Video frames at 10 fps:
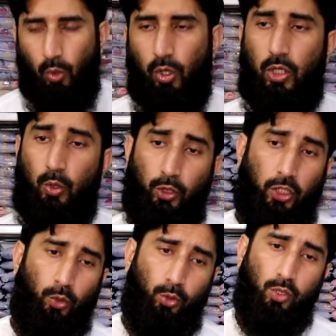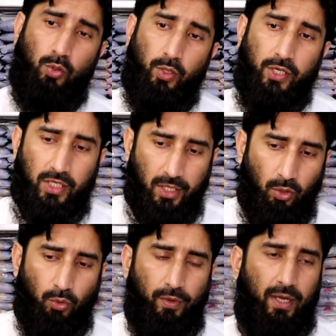और कुछ लोगों को ये
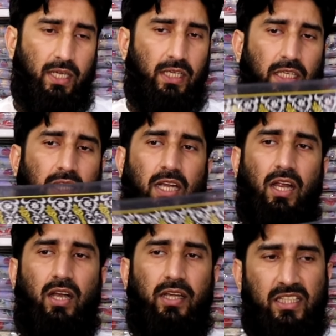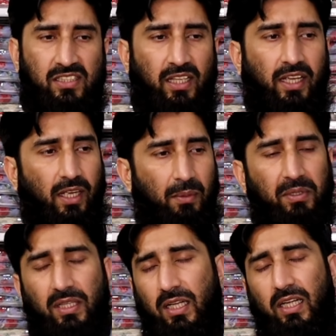हुआ है कि जिनके आर्डर्स थे
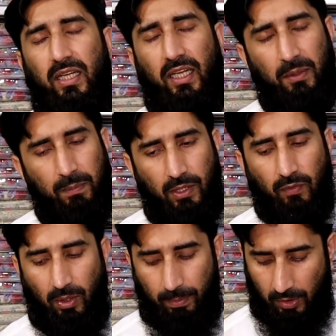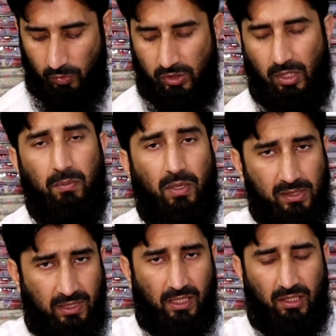अभी तक नहीं भिजवा पाए उनसे
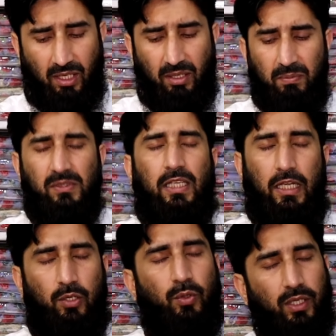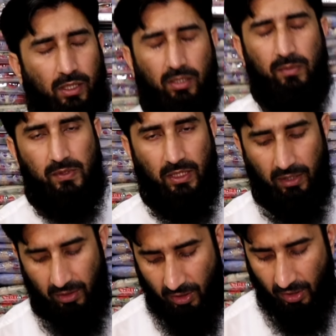माजरत है मिस्टेक हुई है हमसे
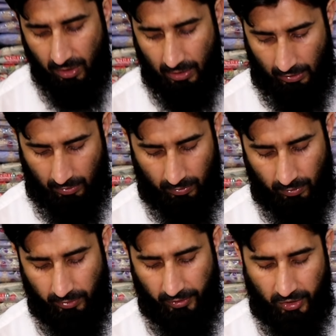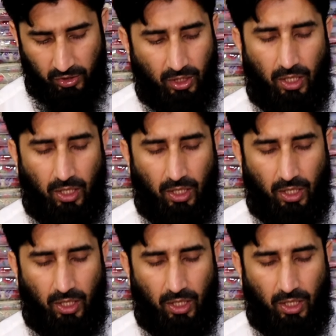तो इन